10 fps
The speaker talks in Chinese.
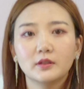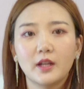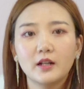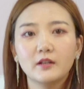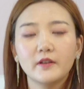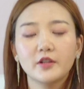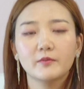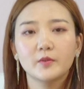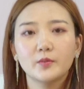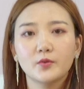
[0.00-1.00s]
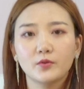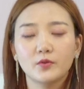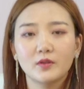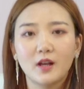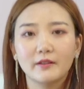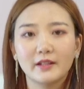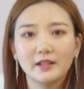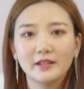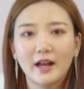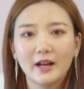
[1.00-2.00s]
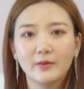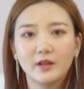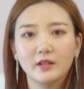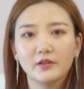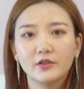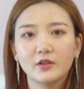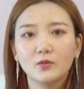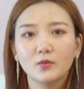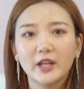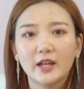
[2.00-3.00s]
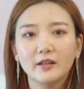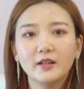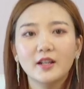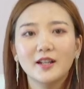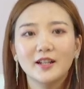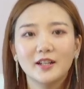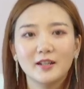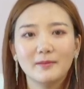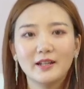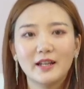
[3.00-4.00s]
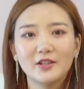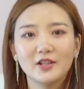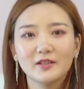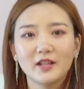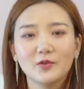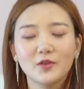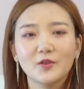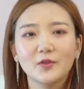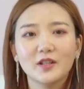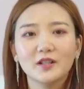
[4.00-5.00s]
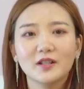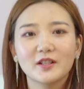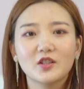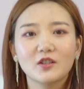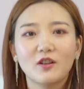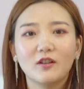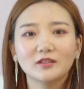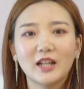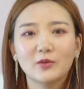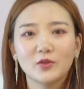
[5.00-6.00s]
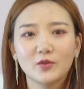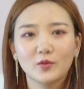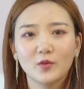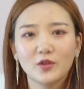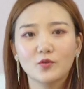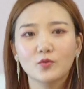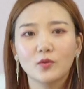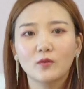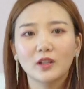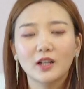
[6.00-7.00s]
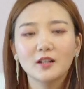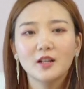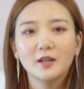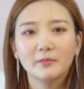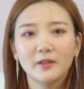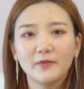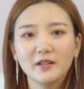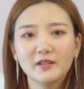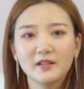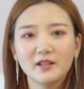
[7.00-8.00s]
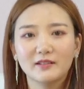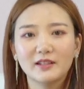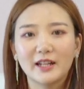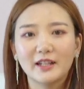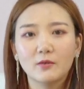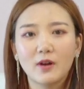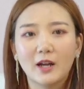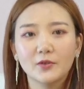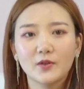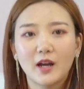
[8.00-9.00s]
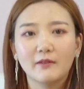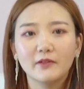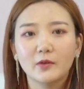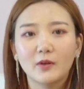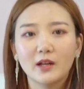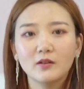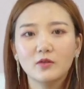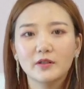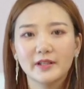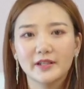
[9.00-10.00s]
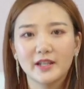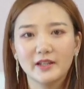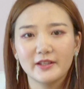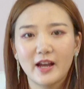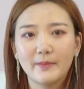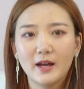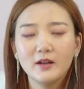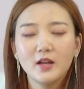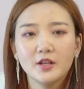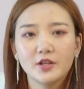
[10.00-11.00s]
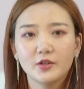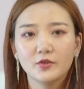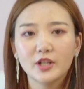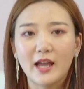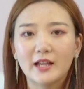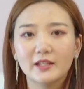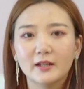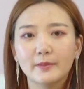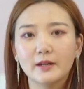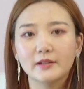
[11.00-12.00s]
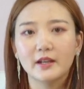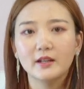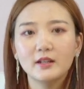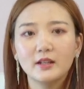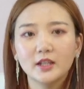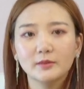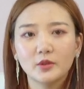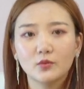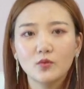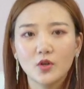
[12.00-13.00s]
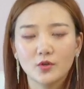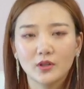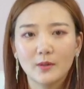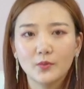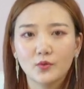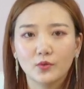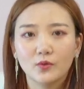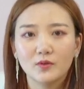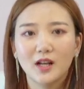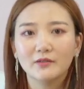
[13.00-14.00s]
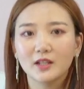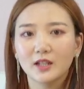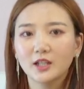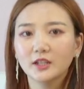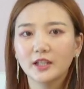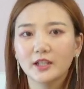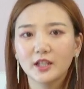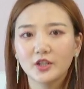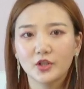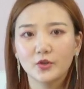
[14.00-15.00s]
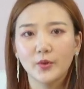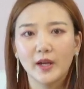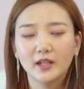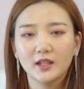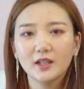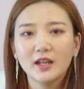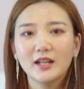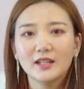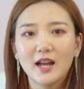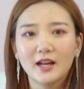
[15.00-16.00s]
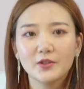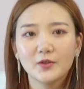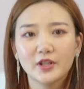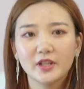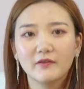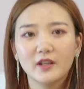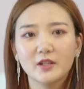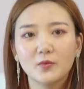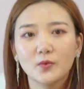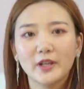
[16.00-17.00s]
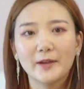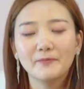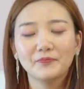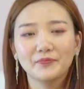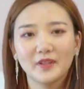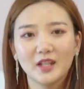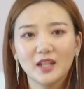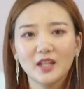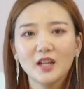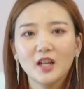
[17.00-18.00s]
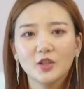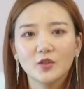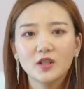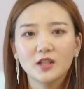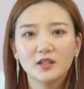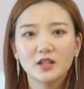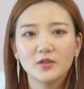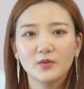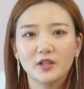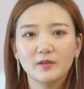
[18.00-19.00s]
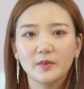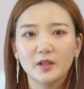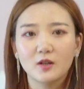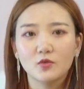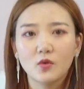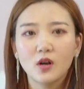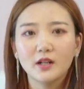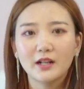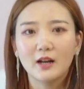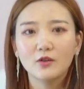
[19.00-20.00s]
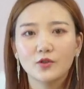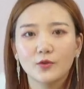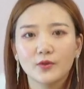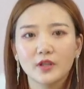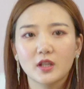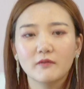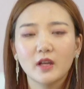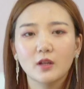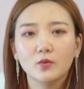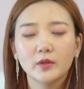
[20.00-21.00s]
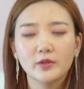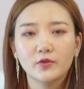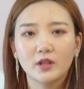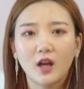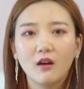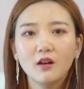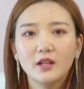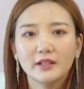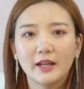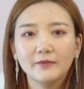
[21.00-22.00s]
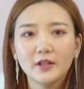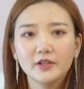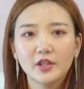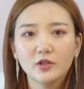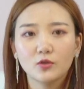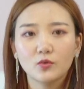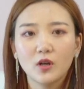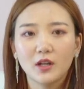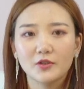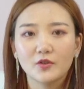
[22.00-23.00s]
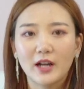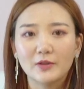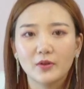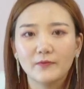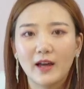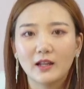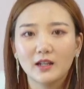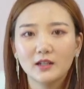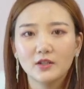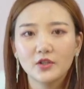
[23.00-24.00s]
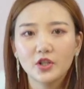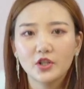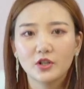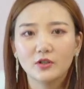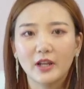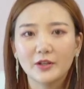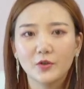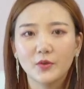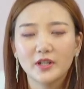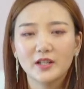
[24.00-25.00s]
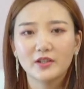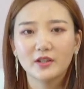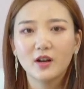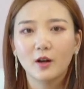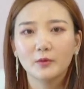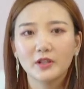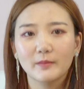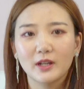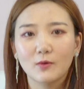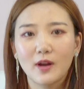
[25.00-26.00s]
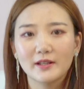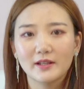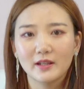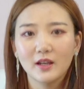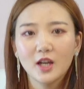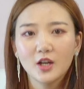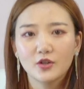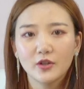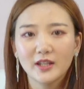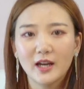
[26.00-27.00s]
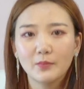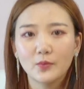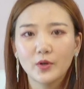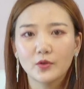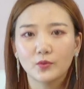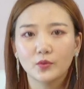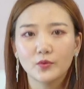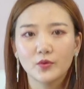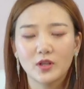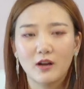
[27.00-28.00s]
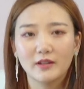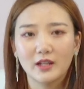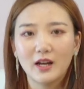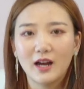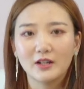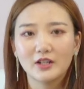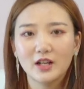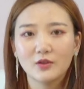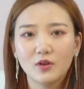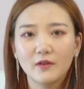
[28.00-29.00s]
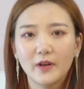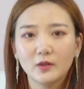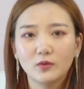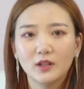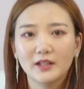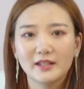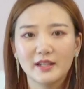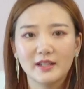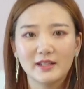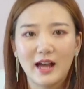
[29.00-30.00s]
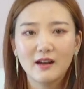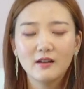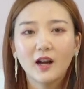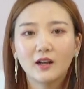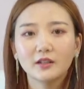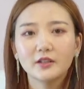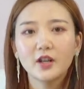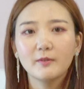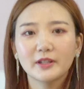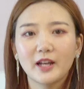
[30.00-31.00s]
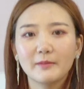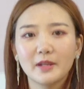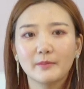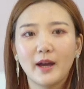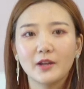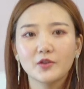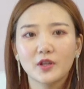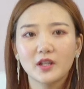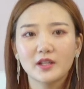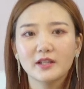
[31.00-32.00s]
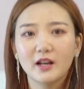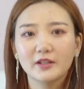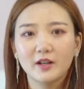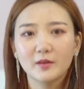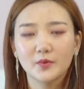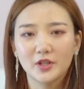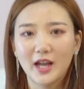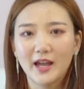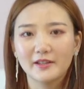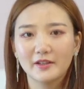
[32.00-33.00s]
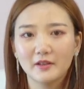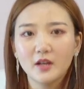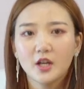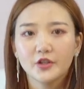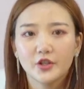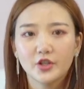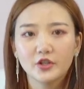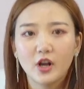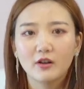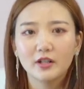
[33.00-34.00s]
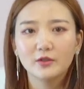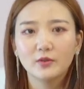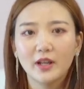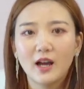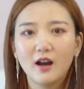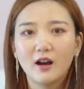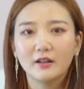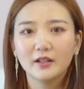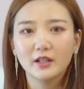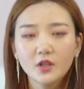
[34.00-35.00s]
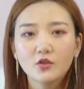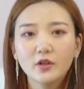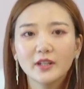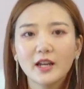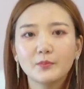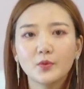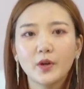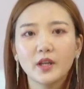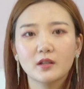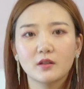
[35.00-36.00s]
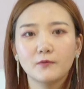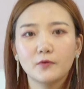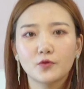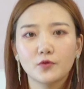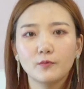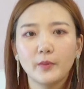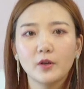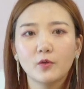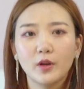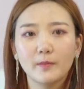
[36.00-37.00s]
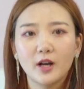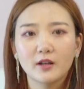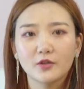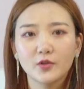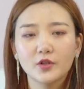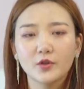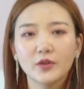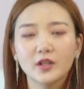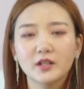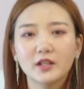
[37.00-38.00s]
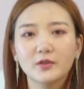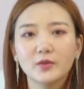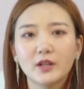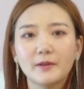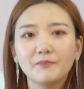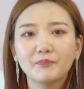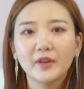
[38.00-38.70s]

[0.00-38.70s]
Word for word: 男人为什么不主动找你？大概原因是这五点。一般男生在追求一个人的时候，大多数都是主动的，比方经常打电话嘘寒问暖，或者接你下班，这都是爱你的表现。那么如果说他不主动找你了，肯定是有原因，大概就是因为这五点。一有可能是女生比较作，然后总是一味的无理取闹，男方接受多了就感觉烦了，这时候他就会认真考虑你们的关系，所以他不会主动去找你，而是让双方多冷静一下。二，要么他明白，觉得你想要的不是爱情，只是找个人对他好而已，所以他不会一直付出没有回报的追求一个人女人。